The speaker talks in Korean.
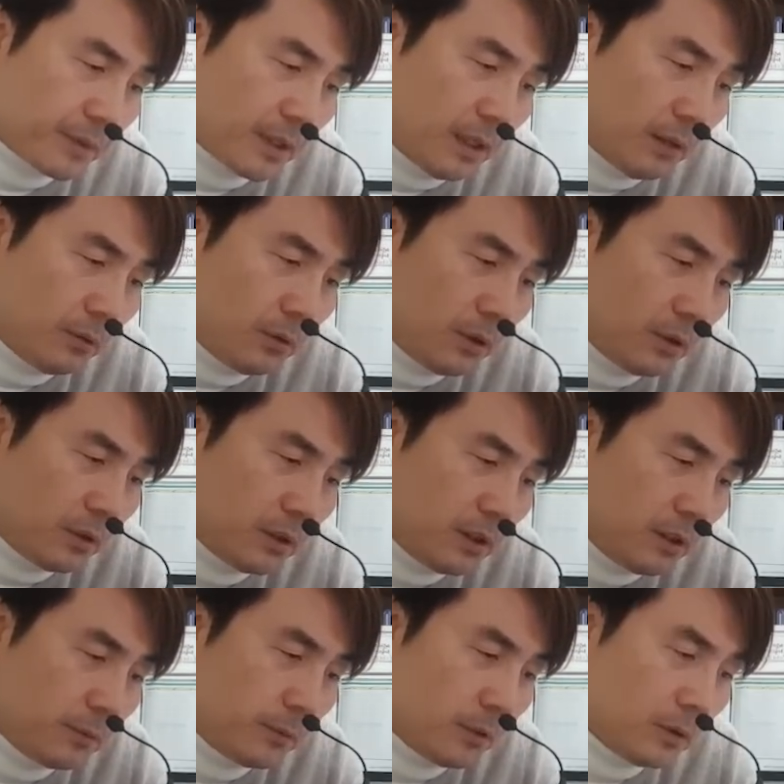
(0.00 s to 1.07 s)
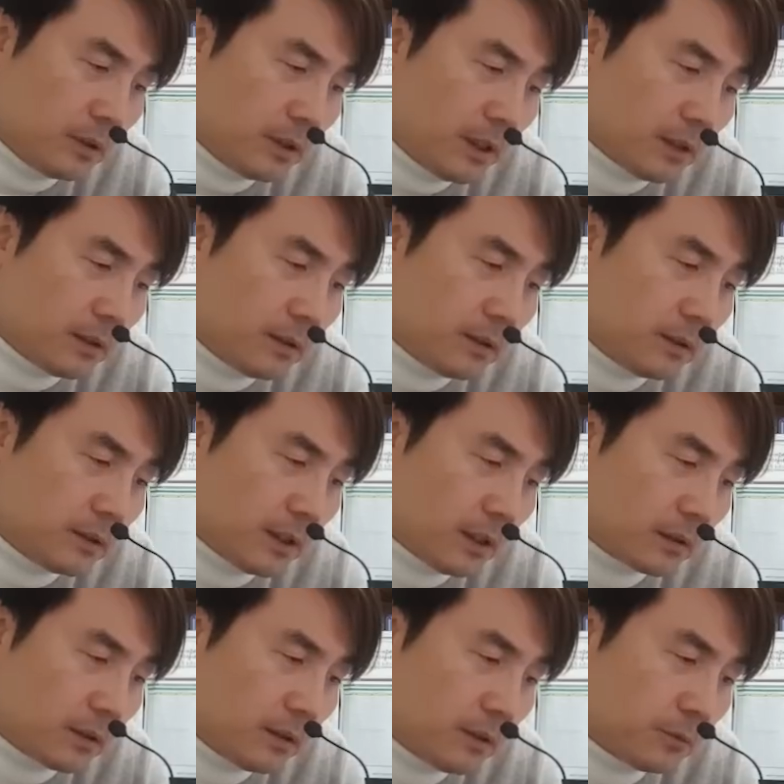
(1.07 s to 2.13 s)
아울러 일본은행은
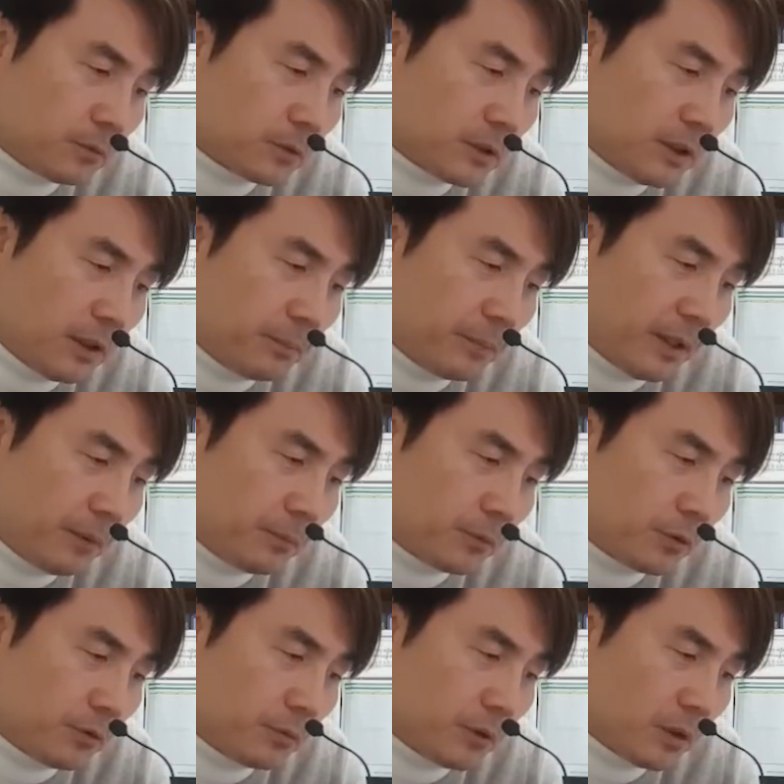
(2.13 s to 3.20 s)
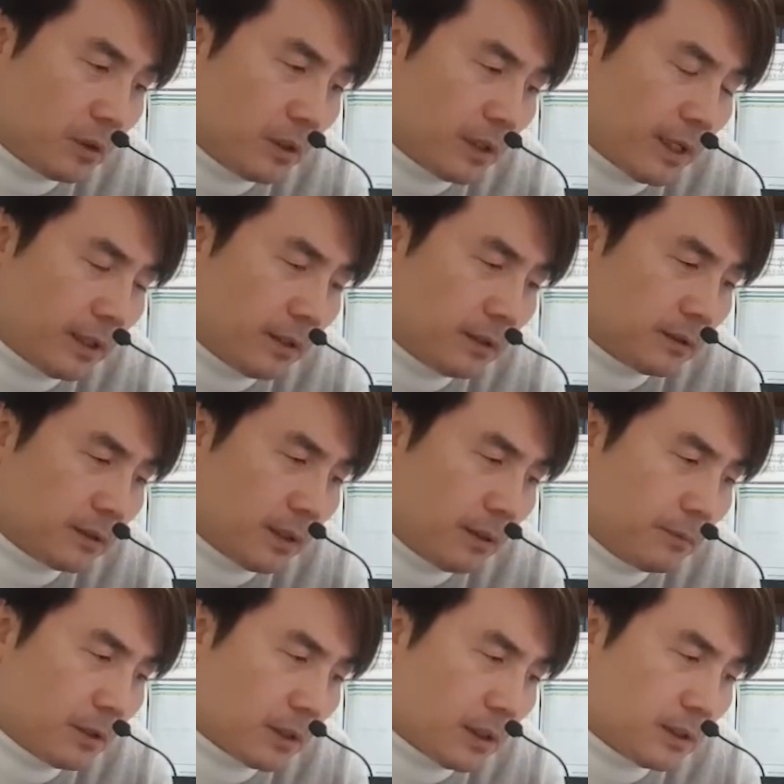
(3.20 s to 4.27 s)
장기 국채 매입 규모를 내년
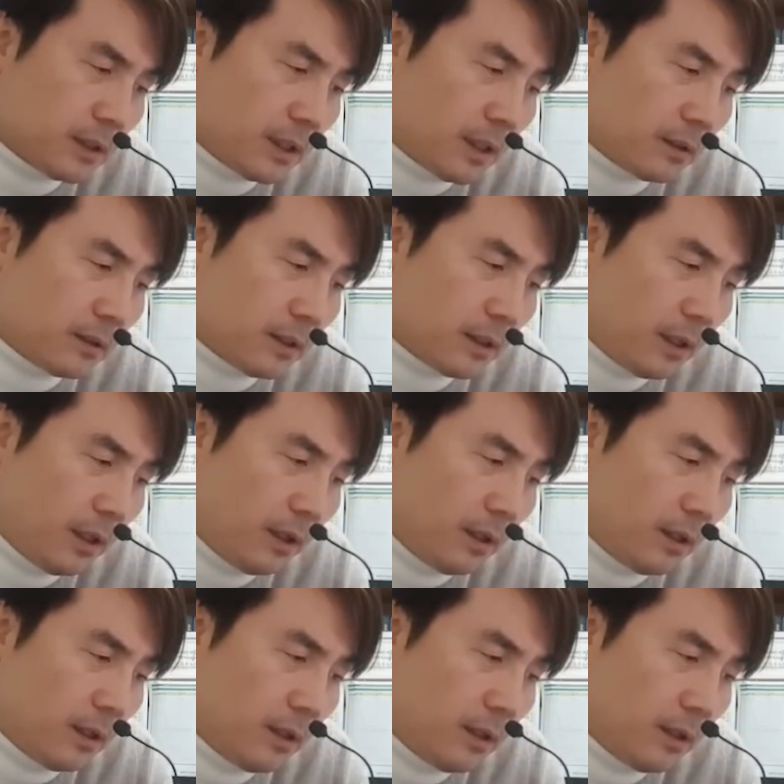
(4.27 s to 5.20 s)
3월까지 한 달에